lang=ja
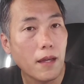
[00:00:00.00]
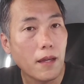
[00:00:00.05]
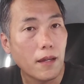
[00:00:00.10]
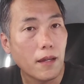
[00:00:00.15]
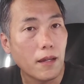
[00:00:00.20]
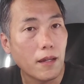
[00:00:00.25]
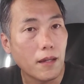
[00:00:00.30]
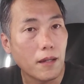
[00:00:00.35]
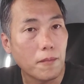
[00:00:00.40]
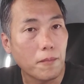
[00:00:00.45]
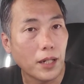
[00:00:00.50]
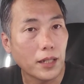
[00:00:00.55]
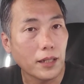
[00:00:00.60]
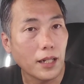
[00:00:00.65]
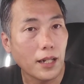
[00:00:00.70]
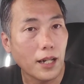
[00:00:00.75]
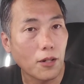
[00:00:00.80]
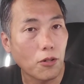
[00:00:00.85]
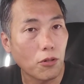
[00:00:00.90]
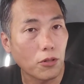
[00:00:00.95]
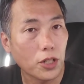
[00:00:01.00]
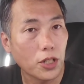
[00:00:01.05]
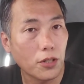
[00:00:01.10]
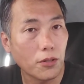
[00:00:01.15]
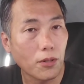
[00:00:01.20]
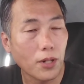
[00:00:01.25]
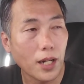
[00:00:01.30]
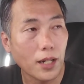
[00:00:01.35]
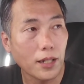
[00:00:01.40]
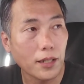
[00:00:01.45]
えー、まあ、なんかこう清
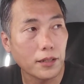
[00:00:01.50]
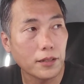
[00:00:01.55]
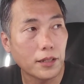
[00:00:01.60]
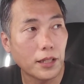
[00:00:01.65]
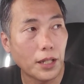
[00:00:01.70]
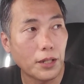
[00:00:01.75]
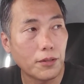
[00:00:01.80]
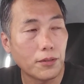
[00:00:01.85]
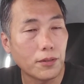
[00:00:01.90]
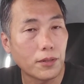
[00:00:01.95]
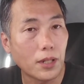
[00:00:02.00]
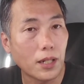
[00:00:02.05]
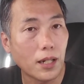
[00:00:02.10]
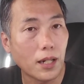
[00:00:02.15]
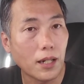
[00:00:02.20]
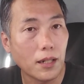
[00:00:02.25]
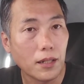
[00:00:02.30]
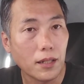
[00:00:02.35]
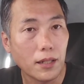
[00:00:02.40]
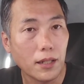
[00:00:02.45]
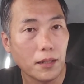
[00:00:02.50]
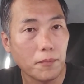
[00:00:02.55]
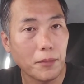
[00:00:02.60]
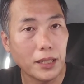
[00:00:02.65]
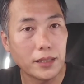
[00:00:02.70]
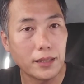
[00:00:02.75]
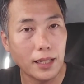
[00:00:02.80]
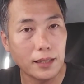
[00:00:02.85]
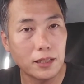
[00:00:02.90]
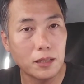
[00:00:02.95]
らかっていうか、えまあ、
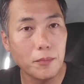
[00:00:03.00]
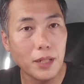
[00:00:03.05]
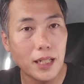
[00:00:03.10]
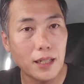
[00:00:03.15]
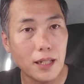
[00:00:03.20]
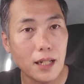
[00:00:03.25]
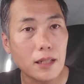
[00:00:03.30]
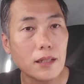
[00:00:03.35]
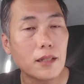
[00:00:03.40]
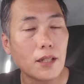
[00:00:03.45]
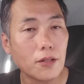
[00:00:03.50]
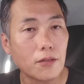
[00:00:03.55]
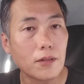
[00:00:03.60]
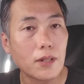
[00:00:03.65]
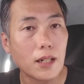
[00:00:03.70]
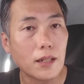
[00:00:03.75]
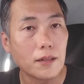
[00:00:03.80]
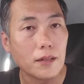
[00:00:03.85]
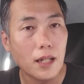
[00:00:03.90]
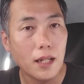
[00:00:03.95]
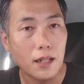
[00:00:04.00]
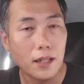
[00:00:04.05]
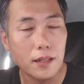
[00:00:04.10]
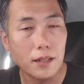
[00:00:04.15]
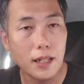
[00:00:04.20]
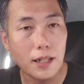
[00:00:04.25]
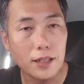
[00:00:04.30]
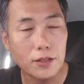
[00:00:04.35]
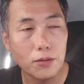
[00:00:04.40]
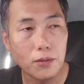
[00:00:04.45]
雑味がないっていうか、えな
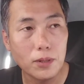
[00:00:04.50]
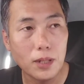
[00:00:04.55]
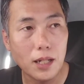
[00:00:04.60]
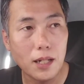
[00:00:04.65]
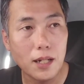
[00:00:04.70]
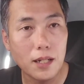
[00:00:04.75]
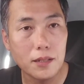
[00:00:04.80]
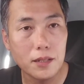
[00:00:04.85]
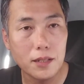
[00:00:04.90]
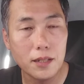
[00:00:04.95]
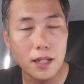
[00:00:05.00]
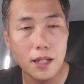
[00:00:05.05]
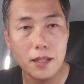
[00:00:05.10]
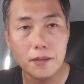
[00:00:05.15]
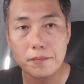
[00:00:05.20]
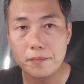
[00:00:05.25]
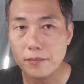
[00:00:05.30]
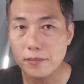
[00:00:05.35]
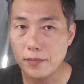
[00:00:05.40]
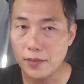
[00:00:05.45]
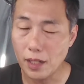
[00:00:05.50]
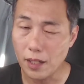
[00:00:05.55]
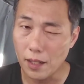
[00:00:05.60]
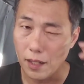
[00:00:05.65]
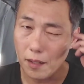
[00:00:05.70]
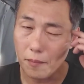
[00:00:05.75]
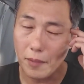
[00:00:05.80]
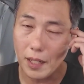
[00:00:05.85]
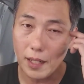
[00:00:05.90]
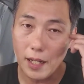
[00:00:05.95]
んかそんな感じで、え
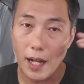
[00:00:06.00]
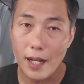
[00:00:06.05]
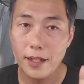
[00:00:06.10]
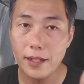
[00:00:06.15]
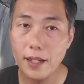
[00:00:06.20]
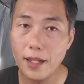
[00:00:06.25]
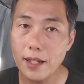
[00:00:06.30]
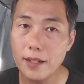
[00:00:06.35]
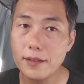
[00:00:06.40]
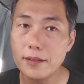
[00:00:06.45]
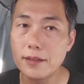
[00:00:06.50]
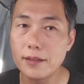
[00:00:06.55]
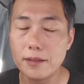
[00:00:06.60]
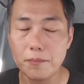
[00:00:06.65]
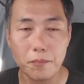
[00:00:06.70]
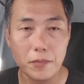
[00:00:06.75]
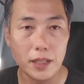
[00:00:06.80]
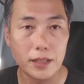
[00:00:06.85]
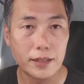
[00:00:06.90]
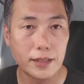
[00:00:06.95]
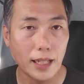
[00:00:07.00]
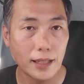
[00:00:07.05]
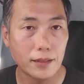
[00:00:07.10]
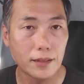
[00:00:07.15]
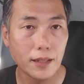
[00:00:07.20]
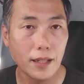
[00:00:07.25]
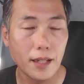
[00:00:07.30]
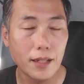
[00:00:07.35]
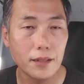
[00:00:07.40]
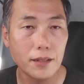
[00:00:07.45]
まあ、外編雑
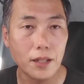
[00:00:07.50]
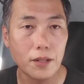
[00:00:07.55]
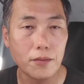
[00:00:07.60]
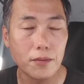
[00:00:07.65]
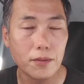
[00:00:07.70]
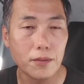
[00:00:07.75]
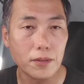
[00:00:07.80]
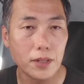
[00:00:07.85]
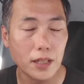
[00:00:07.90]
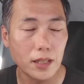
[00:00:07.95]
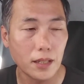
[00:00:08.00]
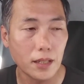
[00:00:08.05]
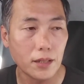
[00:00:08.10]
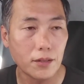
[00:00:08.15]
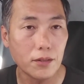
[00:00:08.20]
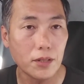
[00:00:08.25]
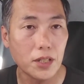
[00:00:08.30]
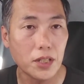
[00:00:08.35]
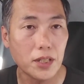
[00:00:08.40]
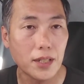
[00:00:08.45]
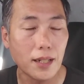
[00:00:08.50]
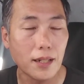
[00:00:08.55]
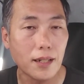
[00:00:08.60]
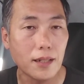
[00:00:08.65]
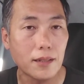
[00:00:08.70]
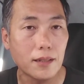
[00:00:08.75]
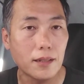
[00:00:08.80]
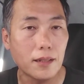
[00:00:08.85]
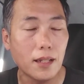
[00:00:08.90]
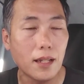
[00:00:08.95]
編っていうふうにいくに従っ
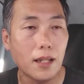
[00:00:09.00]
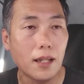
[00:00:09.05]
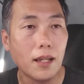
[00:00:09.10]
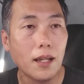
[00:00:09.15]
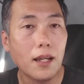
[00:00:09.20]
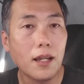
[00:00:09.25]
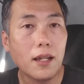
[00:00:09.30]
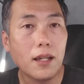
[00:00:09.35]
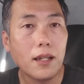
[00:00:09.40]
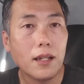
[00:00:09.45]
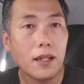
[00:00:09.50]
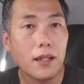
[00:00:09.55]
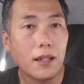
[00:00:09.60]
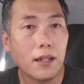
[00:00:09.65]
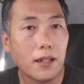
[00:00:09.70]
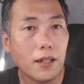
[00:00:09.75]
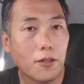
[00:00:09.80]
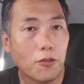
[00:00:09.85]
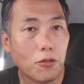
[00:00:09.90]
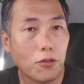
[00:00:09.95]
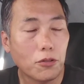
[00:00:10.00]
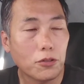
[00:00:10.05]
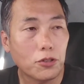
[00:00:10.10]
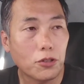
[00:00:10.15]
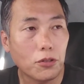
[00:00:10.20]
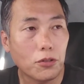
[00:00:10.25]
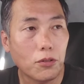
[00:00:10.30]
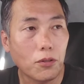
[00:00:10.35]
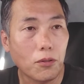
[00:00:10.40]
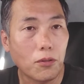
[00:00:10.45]
て、えー、こう
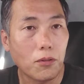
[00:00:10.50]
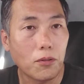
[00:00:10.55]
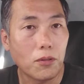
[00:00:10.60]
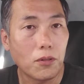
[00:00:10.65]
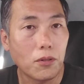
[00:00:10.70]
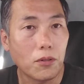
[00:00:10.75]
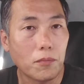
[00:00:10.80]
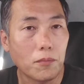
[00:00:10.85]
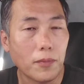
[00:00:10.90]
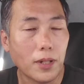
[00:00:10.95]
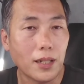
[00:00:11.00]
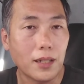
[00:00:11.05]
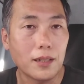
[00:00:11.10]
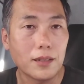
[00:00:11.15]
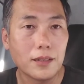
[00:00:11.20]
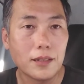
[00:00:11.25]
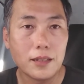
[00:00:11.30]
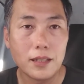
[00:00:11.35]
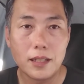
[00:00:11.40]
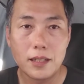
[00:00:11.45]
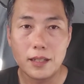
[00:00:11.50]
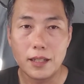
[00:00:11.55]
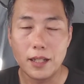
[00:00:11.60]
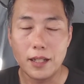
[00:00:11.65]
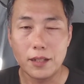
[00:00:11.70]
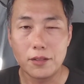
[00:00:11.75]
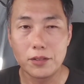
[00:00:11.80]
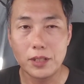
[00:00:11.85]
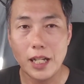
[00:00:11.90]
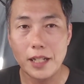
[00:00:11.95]
ちょっとこう、まあ、
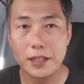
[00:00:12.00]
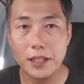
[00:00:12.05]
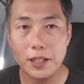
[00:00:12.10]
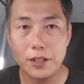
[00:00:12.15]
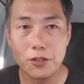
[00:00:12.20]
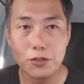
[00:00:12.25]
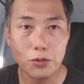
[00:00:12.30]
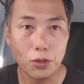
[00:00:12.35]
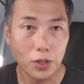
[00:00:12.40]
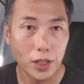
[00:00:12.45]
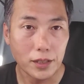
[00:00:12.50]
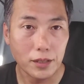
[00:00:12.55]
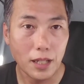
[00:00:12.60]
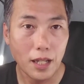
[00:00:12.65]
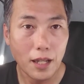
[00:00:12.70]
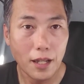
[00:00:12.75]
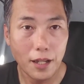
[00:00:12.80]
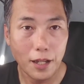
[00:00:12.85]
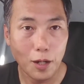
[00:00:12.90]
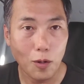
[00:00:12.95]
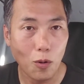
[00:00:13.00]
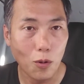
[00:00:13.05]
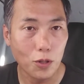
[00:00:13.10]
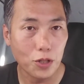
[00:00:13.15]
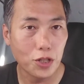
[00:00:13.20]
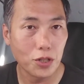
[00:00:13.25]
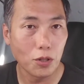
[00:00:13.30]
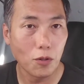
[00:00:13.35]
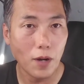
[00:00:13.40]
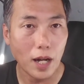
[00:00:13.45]
具体的に言うとですね、孔
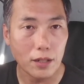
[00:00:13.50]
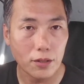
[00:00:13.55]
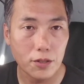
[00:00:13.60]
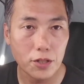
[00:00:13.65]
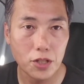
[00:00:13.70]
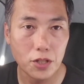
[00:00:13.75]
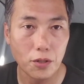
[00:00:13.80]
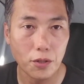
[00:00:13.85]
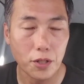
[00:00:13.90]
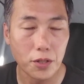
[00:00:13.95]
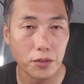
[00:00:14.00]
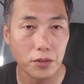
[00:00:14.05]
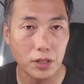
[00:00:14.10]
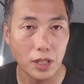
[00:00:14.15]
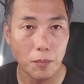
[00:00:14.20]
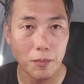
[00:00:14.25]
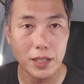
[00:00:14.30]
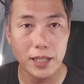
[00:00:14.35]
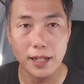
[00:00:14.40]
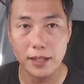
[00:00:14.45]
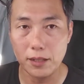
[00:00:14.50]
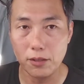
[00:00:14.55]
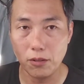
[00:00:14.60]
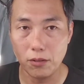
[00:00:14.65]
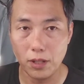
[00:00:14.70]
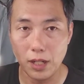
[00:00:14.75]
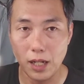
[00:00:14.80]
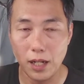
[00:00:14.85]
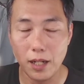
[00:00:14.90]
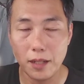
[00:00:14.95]
子の悪口を言ってみたりと
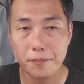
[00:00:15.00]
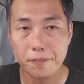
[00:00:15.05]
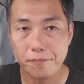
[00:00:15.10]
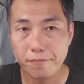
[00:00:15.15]
か、